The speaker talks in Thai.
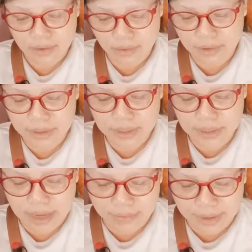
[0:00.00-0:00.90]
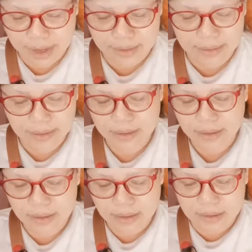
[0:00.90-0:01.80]
ฮอลิเดย์ยาวนาน
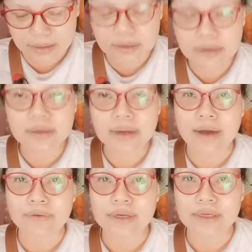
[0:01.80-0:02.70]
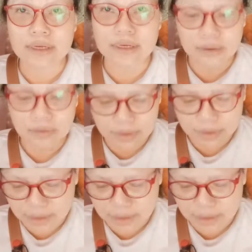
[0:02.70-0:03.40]
ยืนยาวจริงๆเลยฮอลิเดย์ข